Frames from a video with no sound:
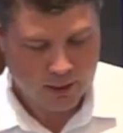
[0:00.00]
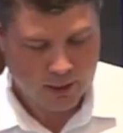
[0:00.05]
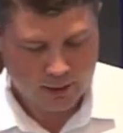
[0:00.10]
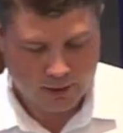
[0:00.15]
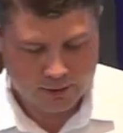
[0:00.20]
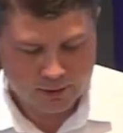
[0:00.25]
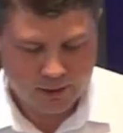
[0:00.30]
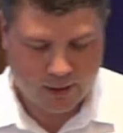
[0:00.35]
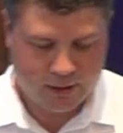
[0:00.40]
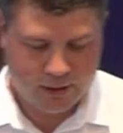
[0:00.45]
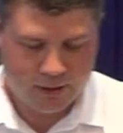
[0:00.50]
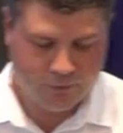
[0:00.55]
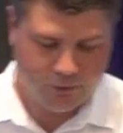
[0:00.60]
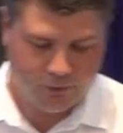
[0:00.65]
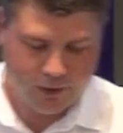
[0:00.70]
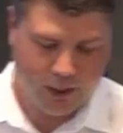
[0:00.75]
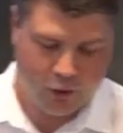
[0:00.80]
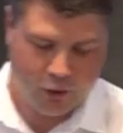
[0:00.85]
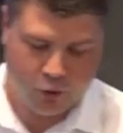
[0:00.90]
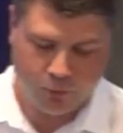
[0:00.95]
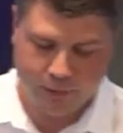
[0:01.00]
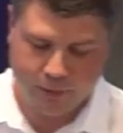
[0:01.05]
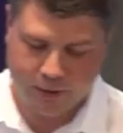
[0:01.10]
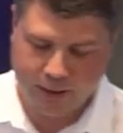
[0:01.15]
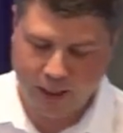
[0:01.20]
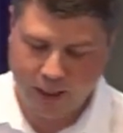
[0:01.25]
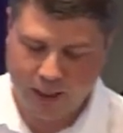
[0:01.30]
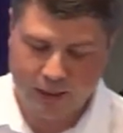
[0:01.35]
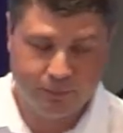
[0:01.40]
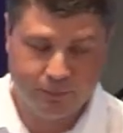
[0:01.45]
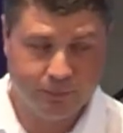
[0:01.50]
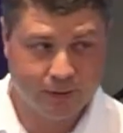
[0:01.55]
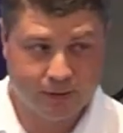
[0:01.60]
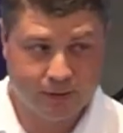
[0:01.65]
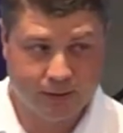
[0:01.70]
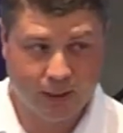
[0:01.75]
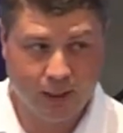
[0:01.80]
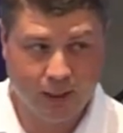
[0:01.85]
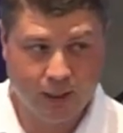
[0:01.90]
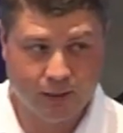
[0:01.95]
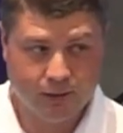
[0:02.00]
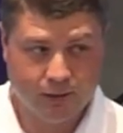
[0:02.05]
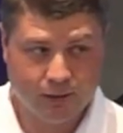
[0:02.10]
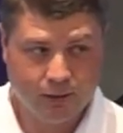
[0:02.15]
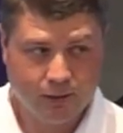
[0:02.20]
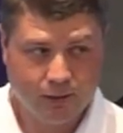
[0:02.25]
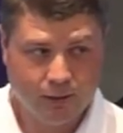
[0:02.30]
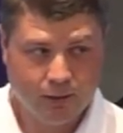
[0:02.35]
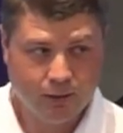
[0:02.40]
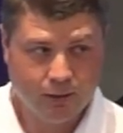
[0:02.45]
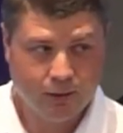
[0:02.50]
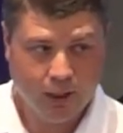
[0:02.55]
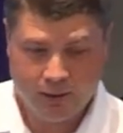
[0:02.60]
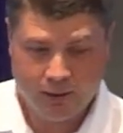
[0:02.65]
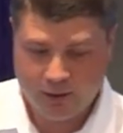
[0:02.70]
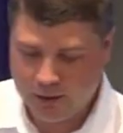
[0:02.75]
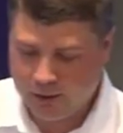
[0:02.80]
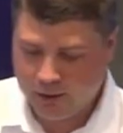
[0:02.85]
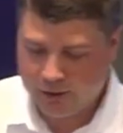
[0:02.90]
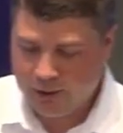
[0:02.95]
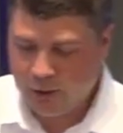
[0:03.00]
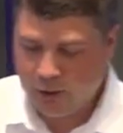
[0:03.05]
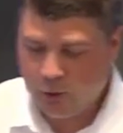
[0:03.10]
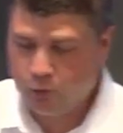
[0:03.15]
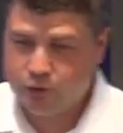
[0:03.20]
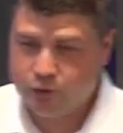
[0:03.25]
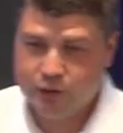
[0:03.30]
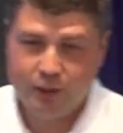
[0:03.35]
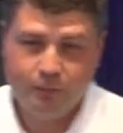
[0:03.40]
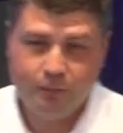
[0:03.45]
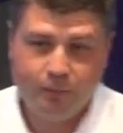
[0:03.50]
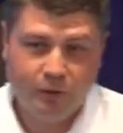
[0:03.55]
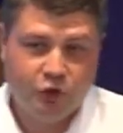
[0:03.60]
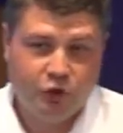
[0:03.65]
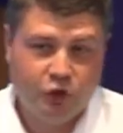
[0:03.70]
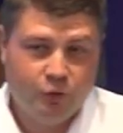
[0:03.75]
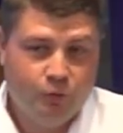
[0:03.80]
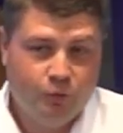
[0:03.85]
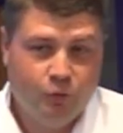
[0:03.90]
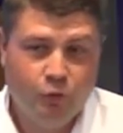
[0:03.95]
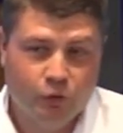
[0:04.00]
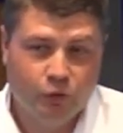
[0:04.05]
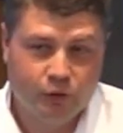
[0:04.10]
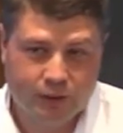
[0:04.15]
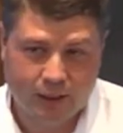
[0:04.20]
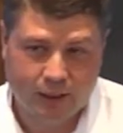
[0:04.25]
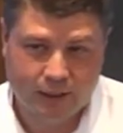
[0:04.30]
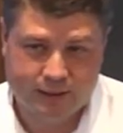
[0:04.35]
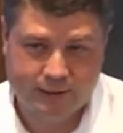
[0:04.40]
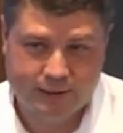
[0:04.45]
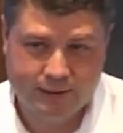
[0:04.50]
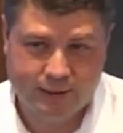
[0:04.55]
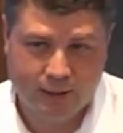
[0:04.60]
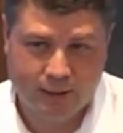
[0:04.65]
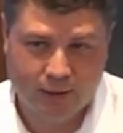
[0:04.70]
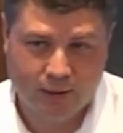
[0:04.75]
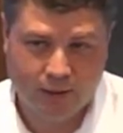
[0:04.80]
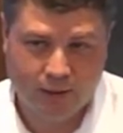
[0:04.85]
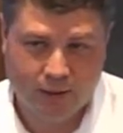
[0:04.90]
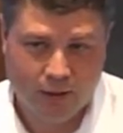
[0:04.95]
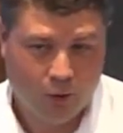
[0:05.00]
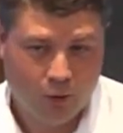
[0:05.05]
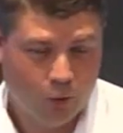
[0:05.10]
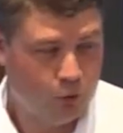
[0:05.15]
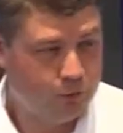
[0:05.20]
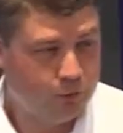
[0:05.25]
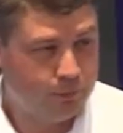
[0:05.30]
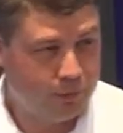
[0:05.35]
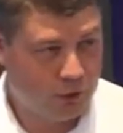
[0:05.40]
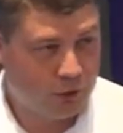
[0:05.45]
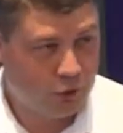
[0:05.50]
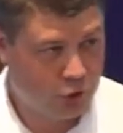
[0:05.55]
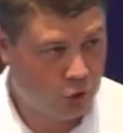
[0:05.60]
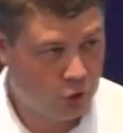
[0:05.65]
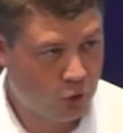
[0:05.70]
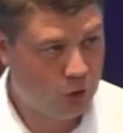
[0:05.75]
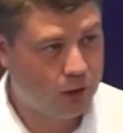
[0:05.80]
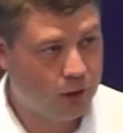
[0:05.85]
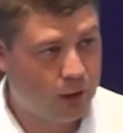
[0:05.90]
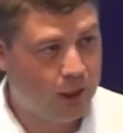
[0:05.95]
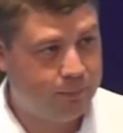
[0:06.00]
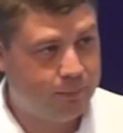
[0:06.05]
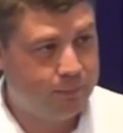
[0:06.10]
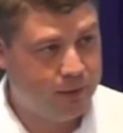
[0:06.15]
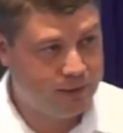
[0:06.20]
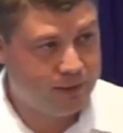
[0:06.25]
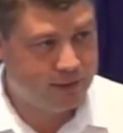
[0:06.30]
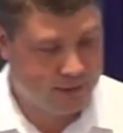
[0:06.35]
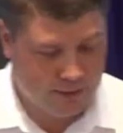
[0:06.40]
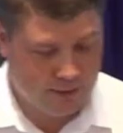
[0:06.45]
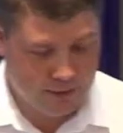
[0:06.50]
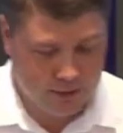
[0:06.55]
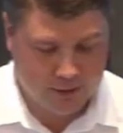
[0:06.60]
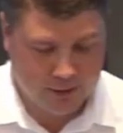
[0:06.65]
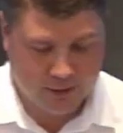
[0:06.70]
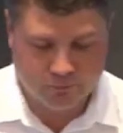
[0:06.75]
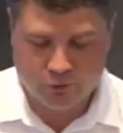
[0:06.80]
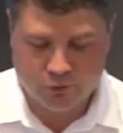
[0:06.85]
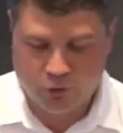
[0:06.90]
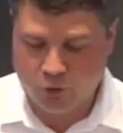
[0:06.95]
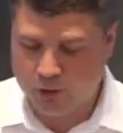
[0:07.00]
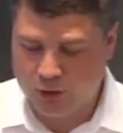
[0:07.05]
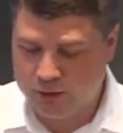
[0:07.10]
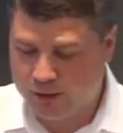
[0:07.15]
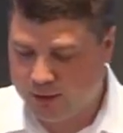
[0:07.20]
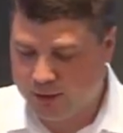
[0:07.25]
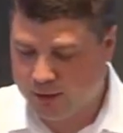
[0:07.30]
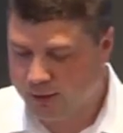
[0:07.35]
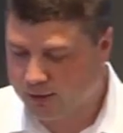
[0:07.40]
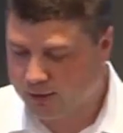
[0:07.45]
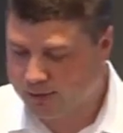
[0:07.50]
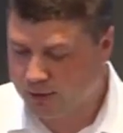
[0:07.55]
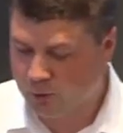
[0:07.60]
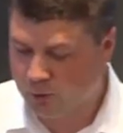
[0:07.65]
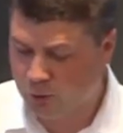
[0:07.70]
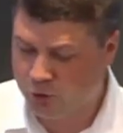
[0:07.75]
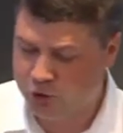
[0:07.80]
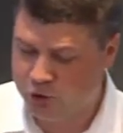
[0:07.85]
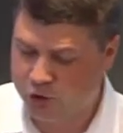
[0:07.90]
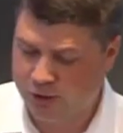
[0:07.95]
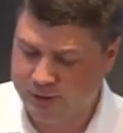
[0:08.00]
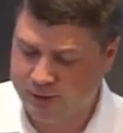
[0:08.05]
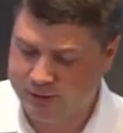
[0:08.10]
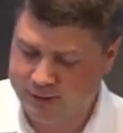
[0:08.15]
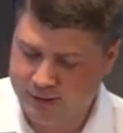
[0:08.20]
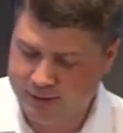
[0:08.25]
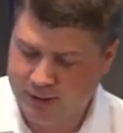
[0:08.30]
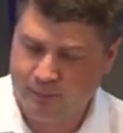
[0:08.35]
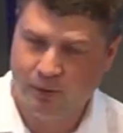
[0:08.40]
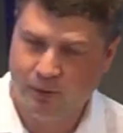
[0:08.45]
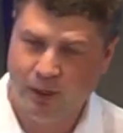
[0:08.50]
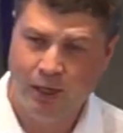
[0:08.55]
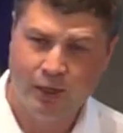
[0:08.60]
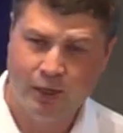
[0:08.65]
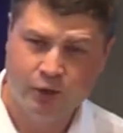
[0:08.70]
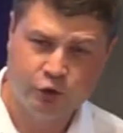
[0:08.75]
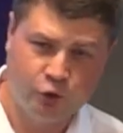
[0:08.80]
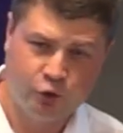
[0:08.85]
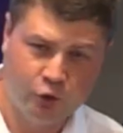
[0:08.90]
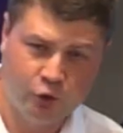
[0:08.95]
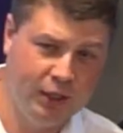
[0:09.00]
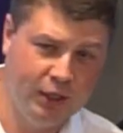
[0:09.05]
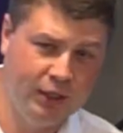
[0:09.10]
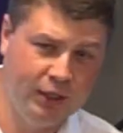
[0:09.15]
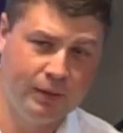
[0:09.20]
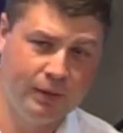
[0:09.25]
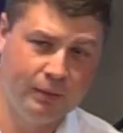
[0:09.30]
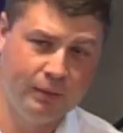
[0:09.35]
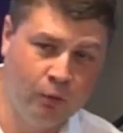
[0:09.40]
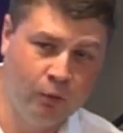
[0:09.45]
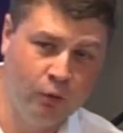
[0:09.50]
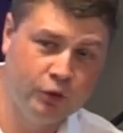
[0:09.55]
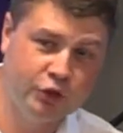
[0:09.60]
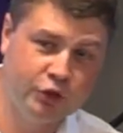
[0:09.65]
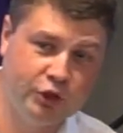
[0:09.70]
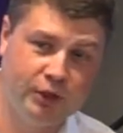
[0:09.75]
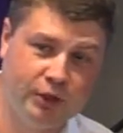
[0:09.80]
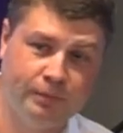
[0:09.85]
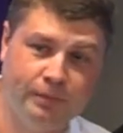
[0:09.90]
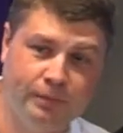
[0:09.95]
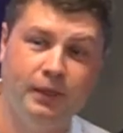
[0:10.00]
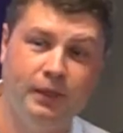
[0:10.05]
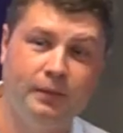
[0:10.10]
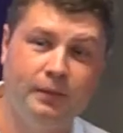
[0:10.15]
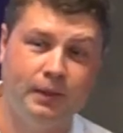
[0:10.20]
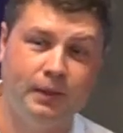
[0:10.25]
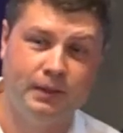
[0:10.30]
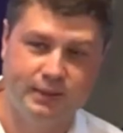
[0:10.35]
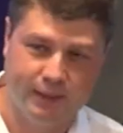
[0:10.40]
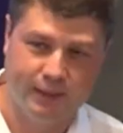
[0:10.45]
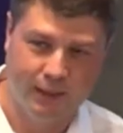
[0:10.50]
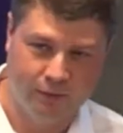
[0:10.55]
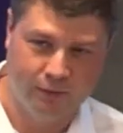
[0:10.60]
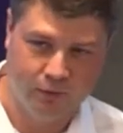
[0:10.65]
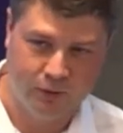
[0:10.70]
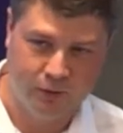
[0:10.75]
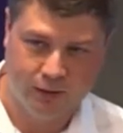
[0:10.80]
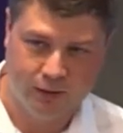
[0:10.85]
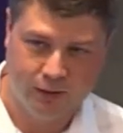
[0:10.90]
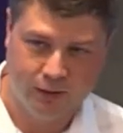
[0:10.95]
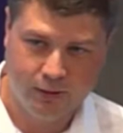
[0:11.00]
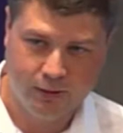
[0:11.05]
Когда евреи упрекали Петра, они хотели узнать, почему он так сделал. Он пришел, объяснил им, все это дело закончилось тем, что имя Божье было прославлено.